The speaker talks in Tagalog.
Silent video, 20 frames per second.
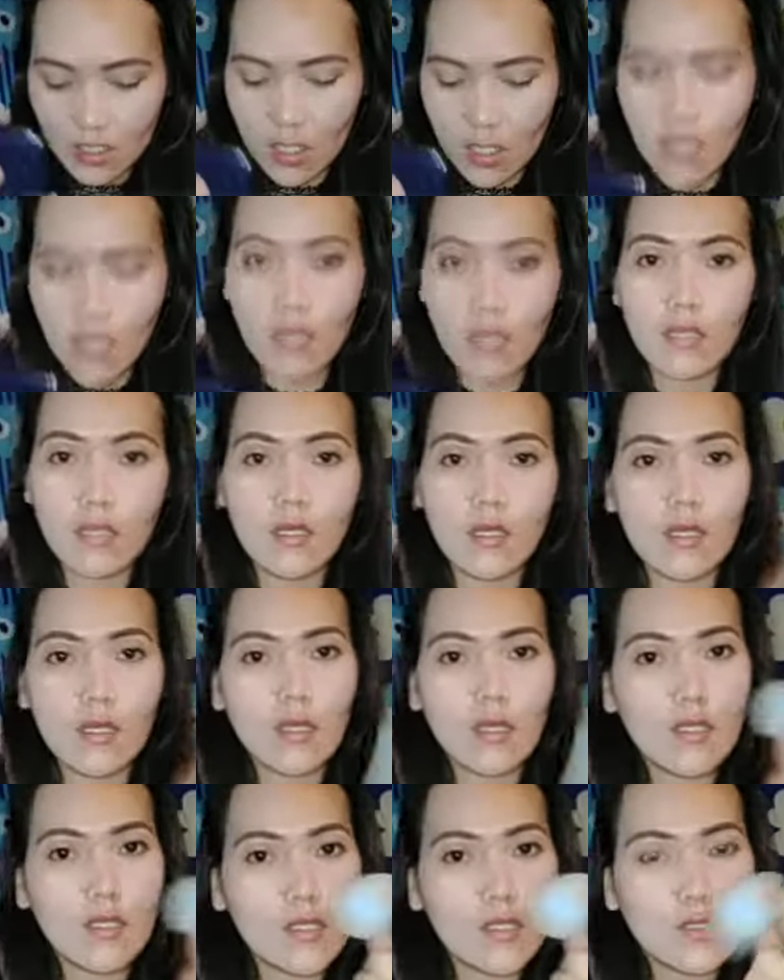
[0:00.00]
sa
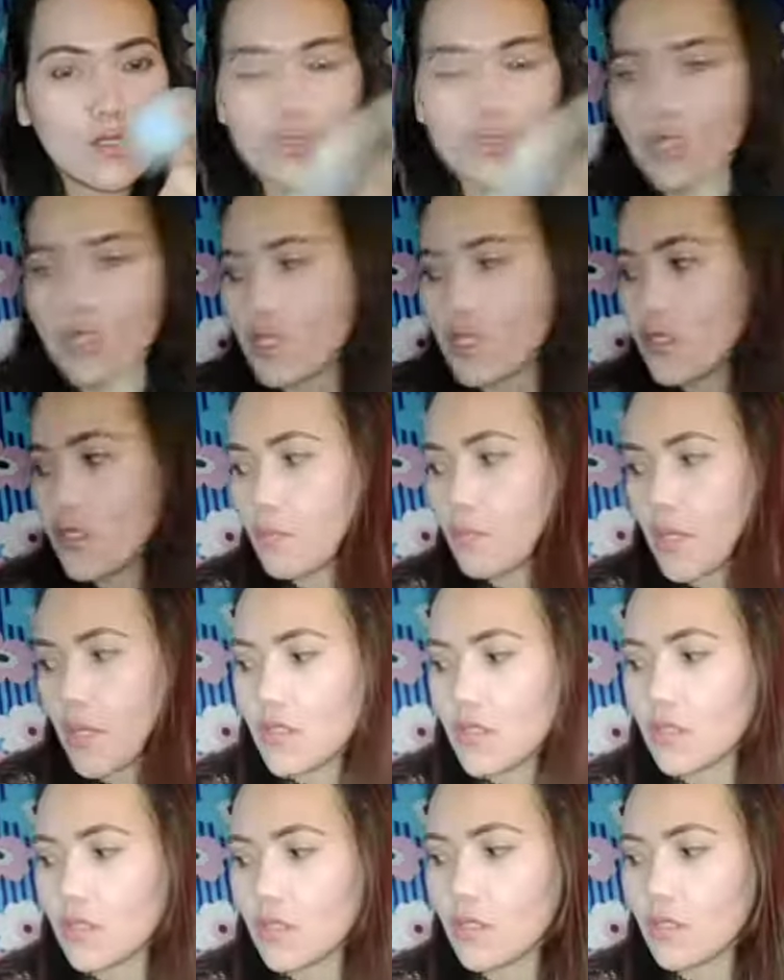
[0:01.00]
dito sa
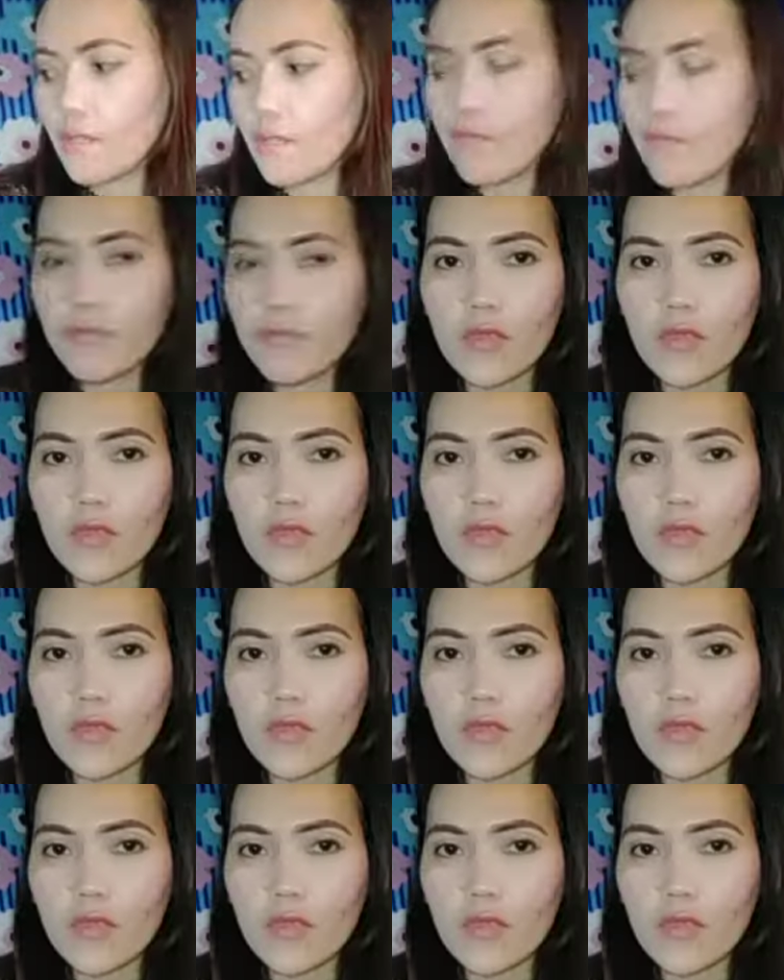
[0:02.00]
sponge